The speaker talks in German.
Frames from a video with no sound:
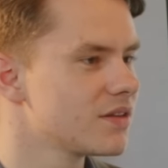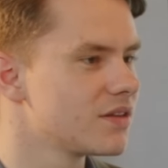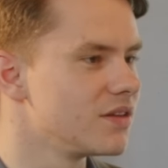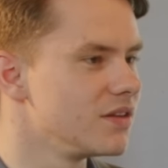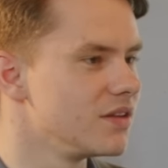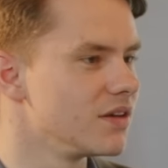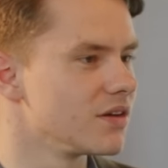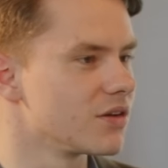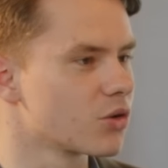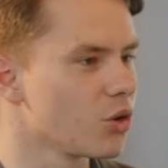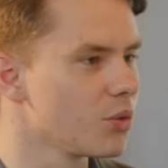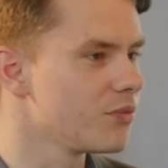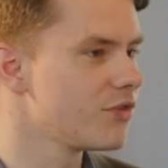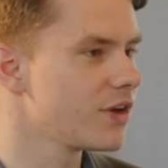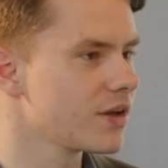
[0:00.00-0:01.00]
Die äh,
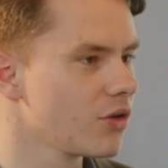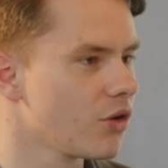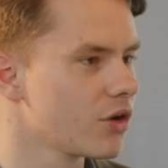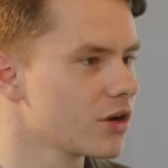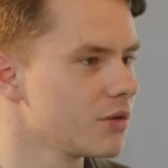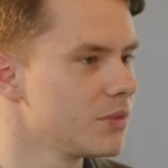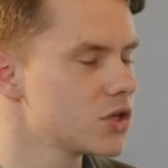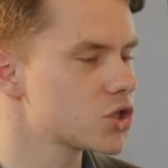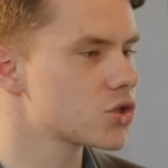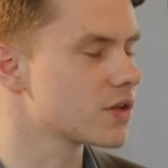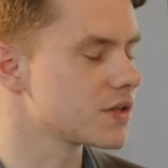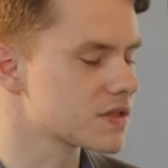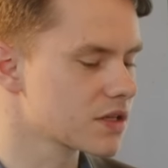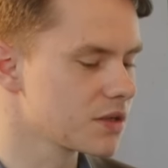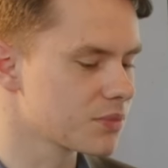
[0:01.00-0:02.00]
Gruppen werden neu gemischt.
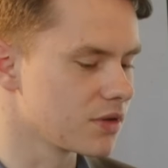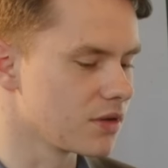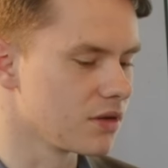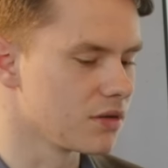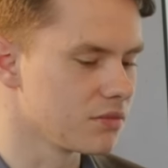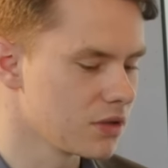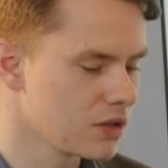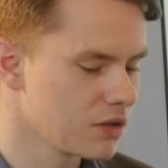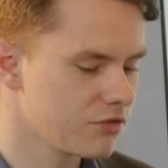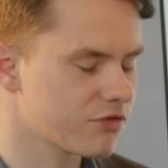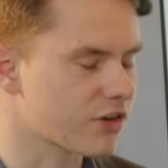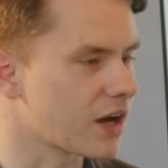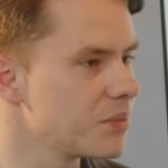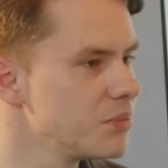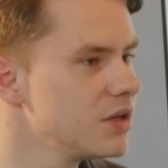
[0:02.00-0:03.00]
Es gibt eine
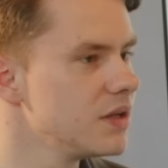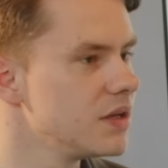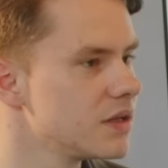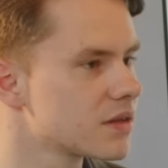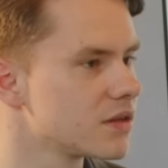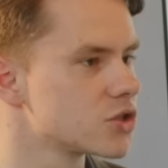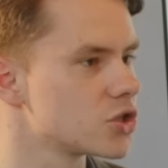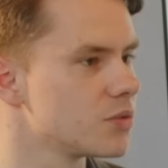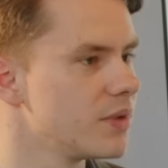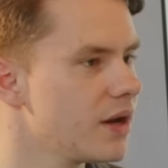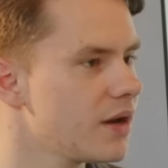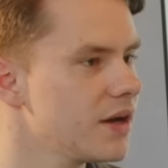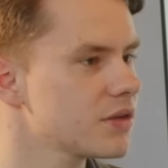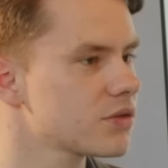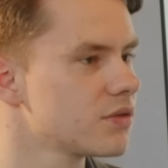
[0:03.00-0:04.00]
fremde ethnische
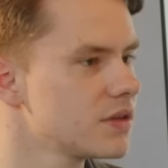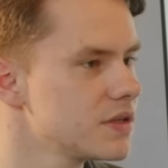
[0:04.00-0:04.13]
Mehrheit und ja.